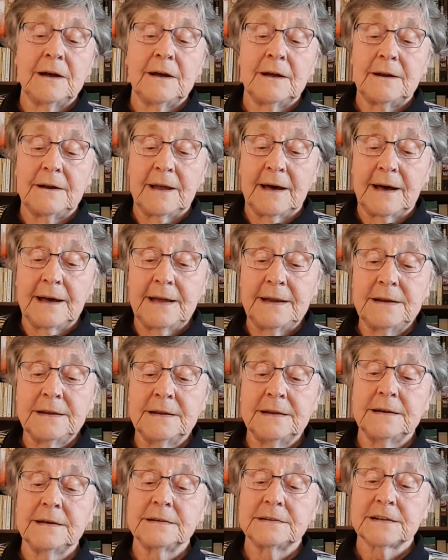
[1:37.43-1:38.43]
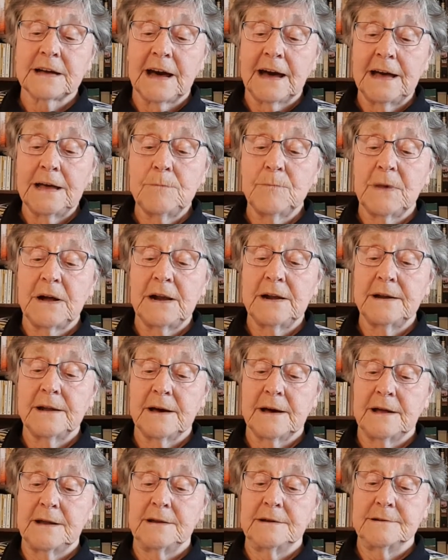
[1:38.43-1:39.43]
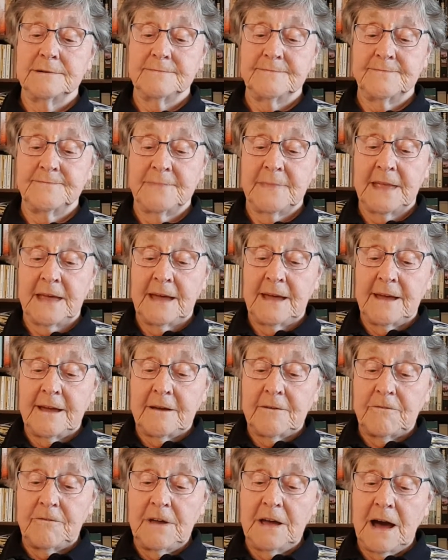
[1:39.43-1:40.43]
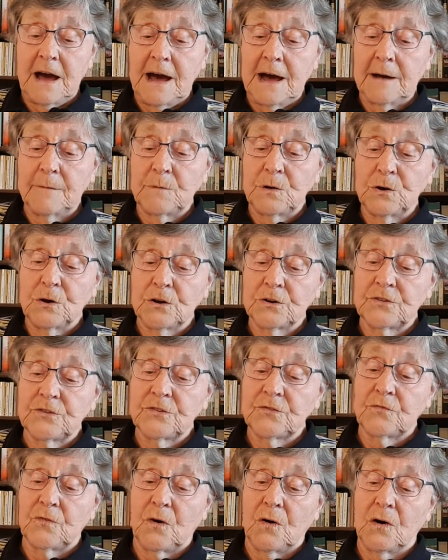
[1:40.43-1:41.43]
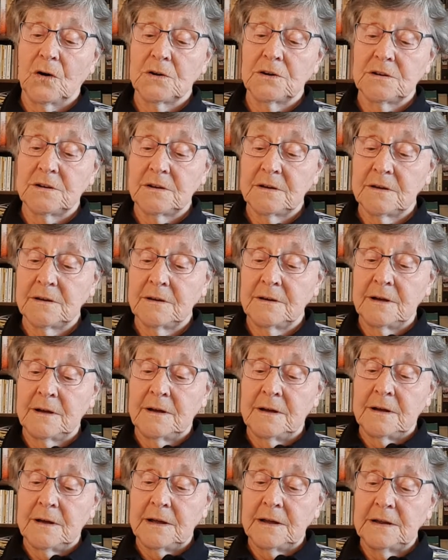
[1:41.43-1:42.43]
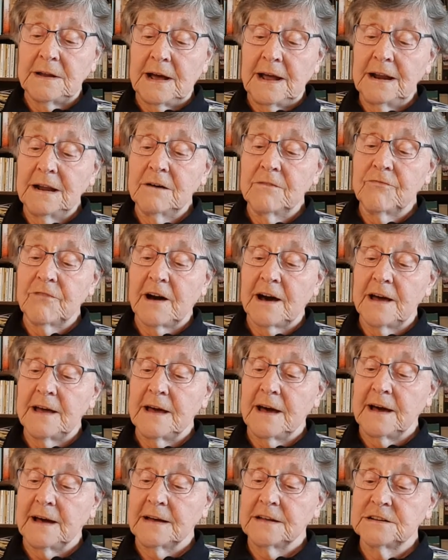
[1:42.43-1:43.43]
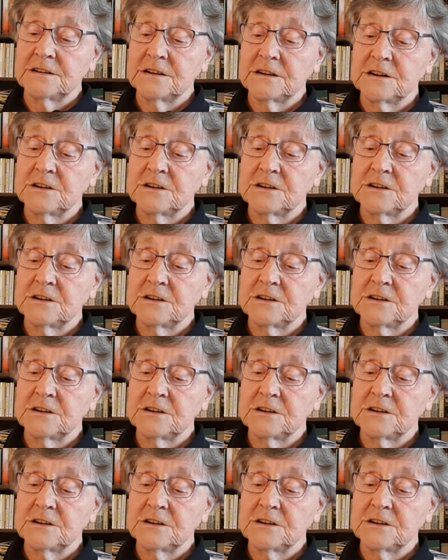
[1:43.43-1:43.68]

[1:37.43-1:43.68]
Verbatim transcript: Nein, dreimal nein. Wir haben Gottes Wort. In aller Freiheit